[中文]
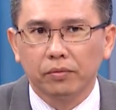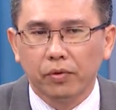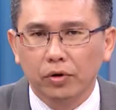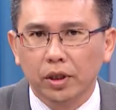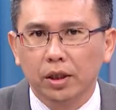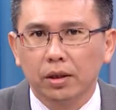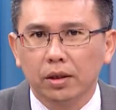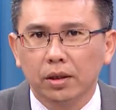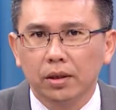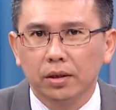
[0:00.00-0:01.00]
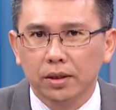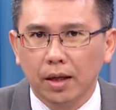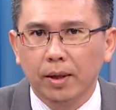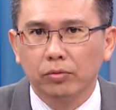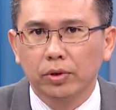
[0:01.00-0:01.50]
逢低
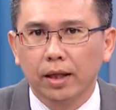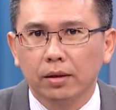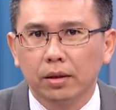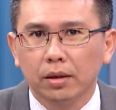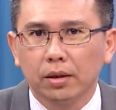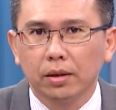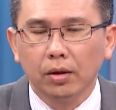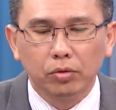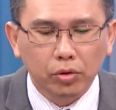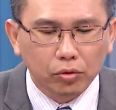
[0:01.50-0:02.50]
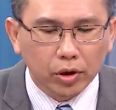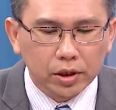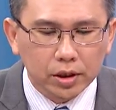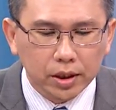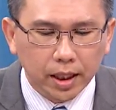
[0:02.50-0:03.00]
加码多单。那如果
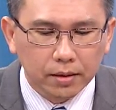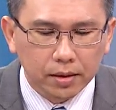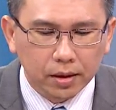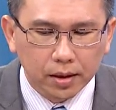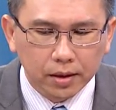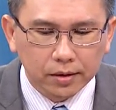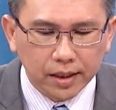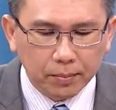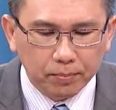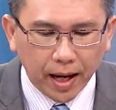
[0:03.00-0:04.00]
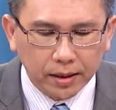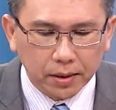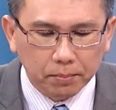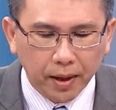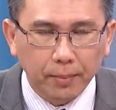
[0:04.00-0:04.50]
之前在八
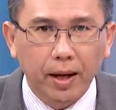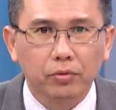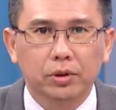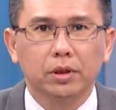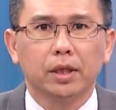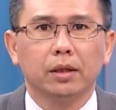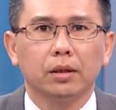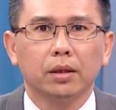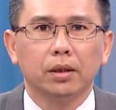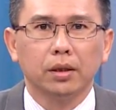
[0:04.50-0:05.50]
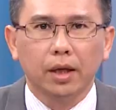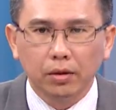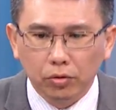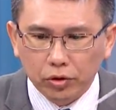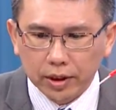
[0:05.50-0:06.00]
千八百五十点
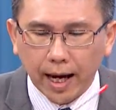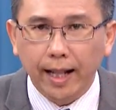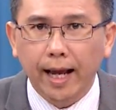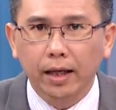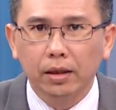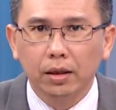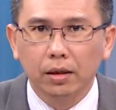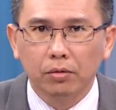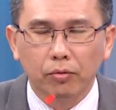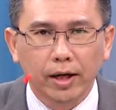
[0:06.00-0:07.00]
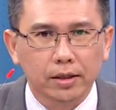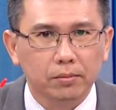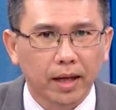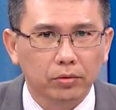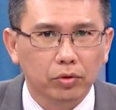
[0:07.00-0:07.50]
沿路下来，外
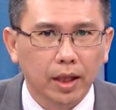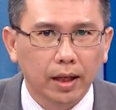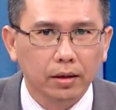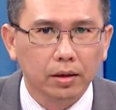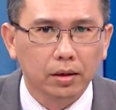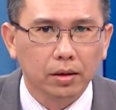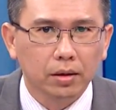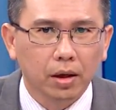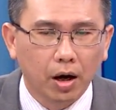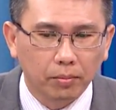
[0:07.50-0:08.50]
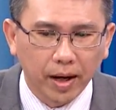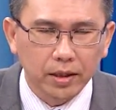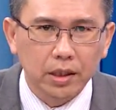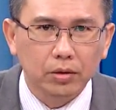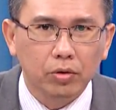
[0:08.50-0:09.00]
资卖多单，好
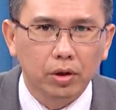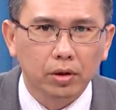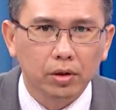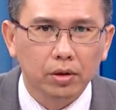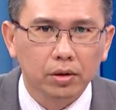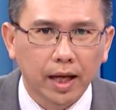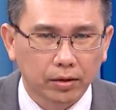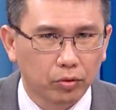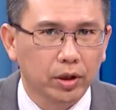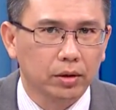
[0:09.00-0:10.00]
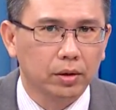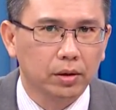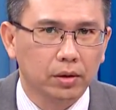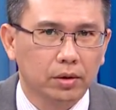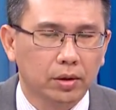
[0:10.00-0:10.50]
卖现货，它对的，
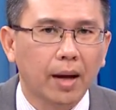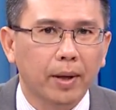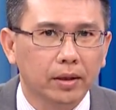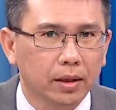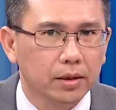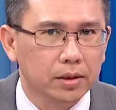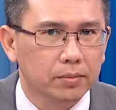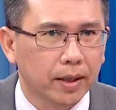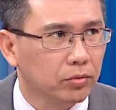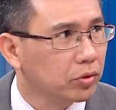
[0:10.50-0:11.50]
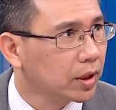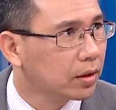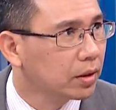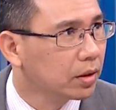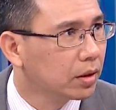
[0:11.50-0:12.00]
大盘跌了四百多点。
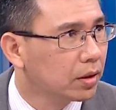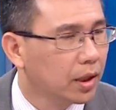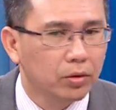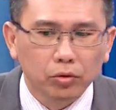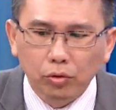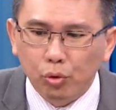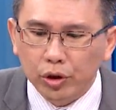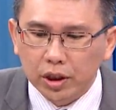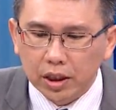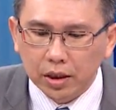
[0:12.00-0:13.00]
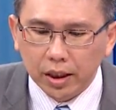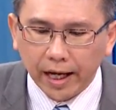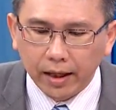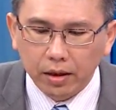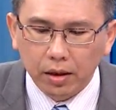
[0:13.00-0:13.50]
那如果今
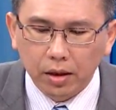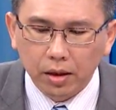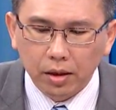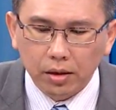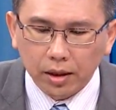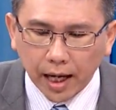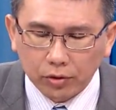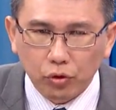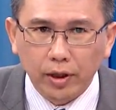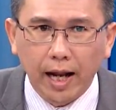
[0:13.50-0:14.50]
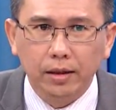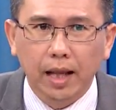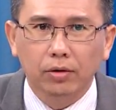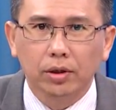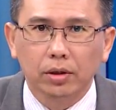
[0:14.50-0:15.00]
天你刚刚所看
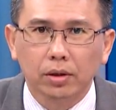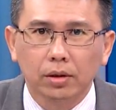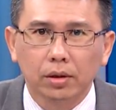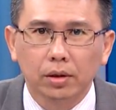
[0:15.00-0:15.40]
到的